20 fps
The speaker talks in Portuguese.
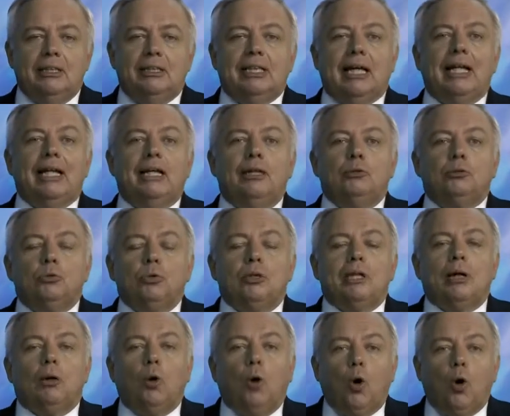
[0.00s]
que é a
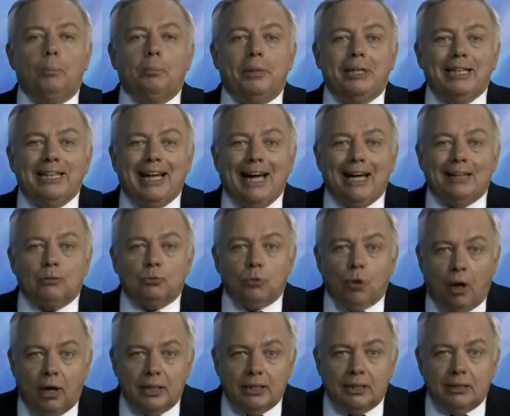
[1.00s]
leitura
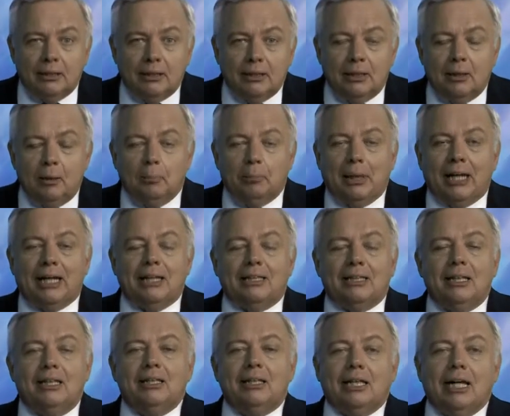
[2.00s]
obrigatória para
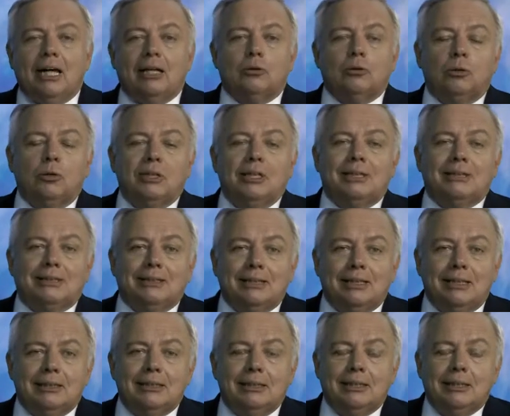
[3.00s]
quem quer
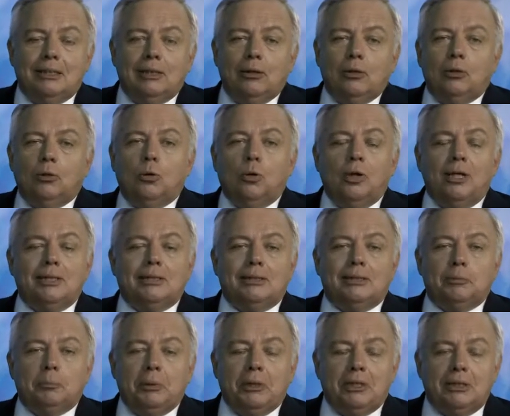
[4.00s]
conhecer o
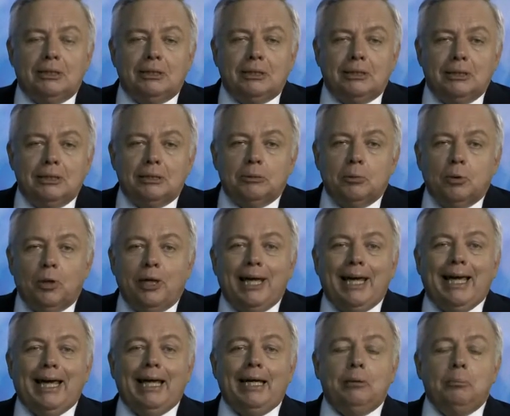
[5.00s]
Espiritismo
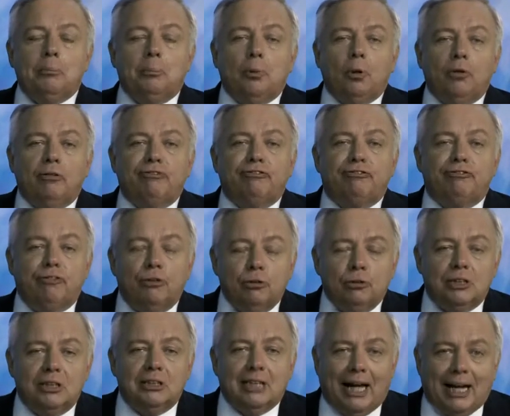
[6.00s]
em
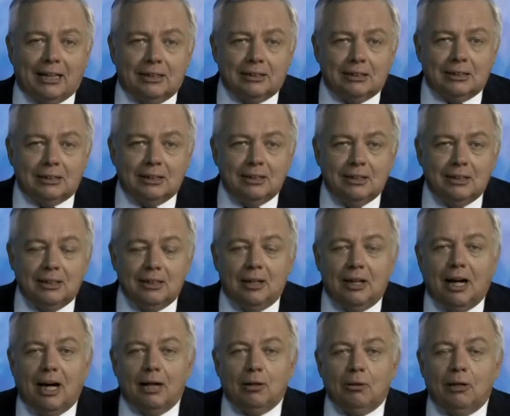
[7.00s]
profundidade.
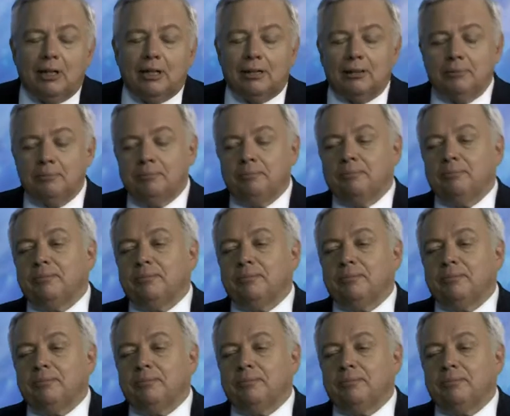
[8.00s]
Agora,